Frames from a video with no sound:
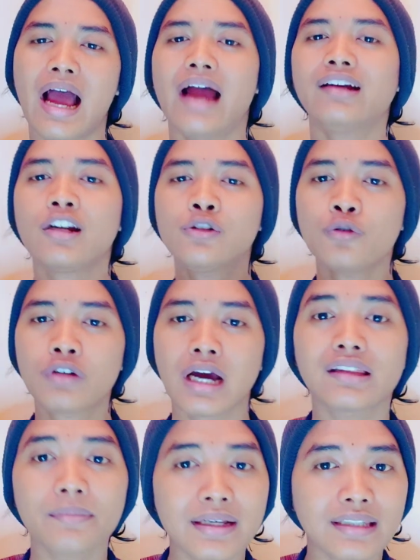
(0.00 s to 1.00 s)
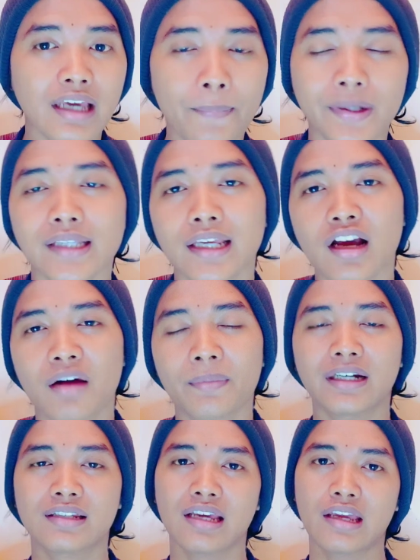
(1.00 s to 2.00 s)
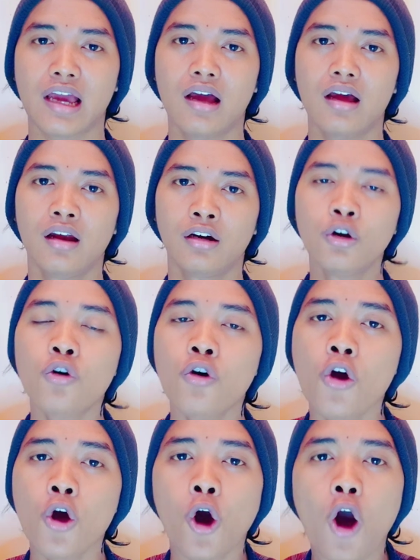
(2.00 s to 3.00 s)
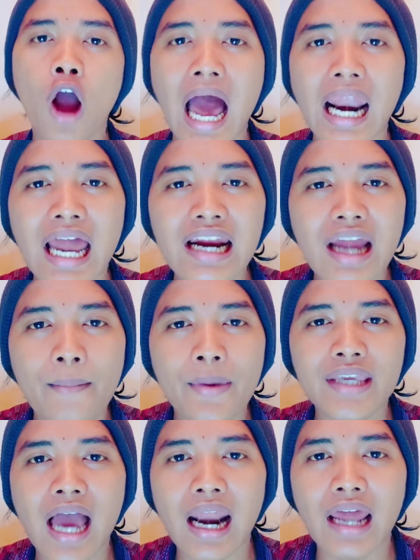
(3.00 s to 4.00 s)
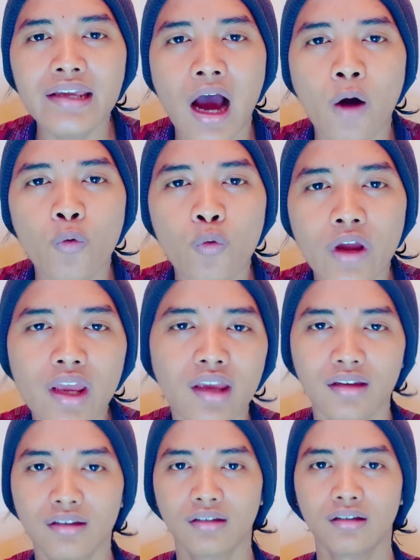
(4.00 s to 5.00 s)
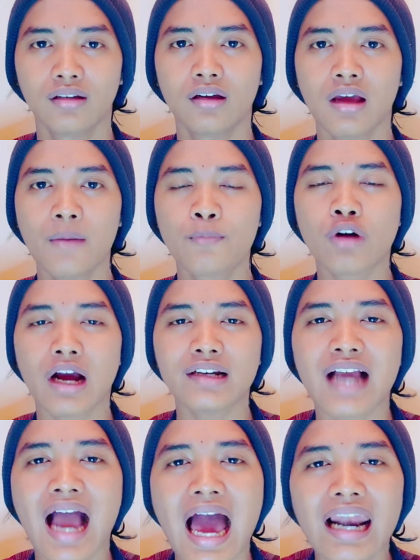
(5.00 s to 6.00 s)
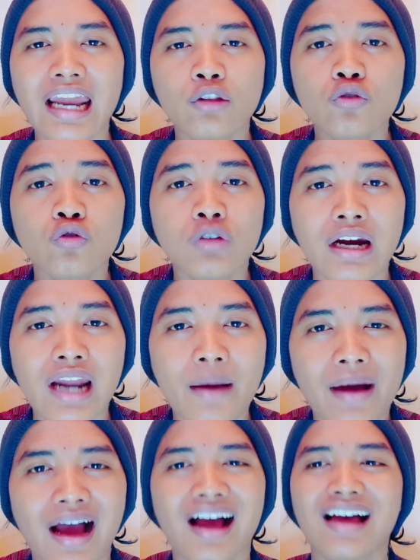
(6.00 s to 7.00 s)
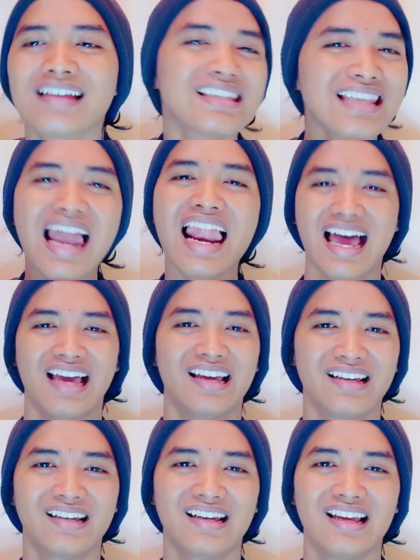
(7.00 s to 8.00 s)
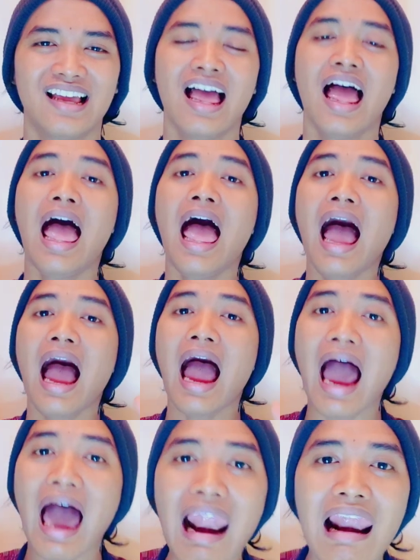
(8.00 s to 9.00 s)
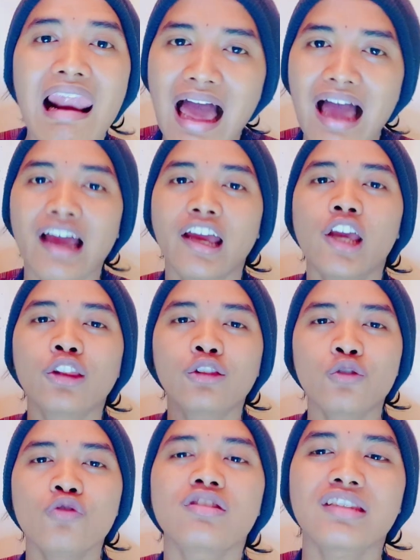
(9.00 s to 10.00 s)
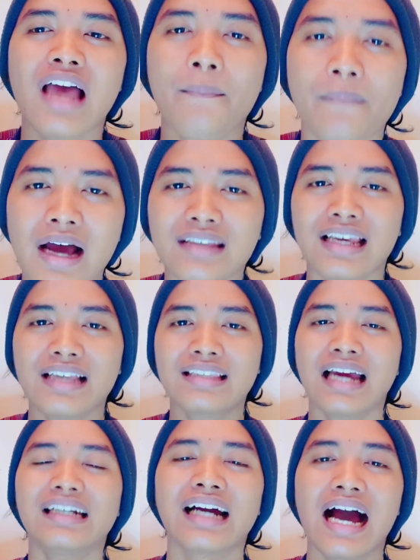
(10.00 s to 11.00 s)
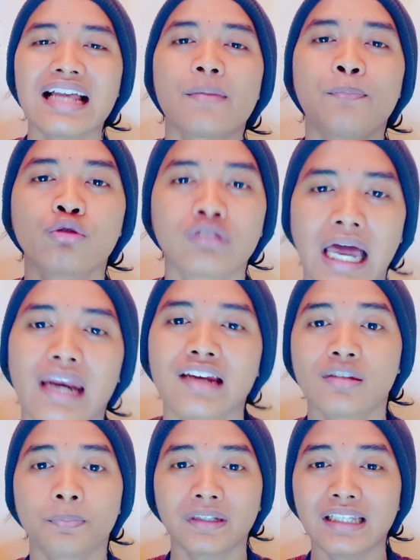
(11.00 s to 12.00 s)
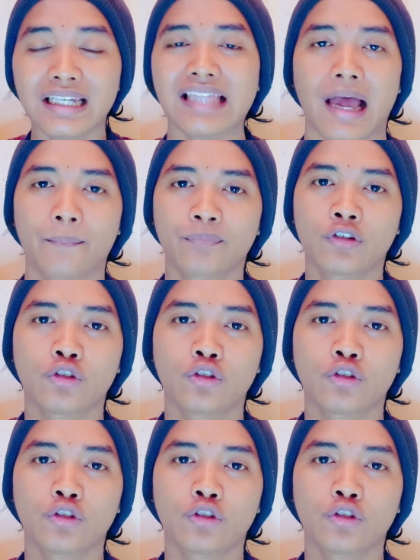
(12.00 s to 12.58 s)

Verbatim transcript: Ada juga teman saya bertanya kepada saya, Loh, kok Allah namanya Allah Yahweh? Bukankah Allah itu sudah nama? Salah. Allah itu sama saja dengan sebutan seperti kita.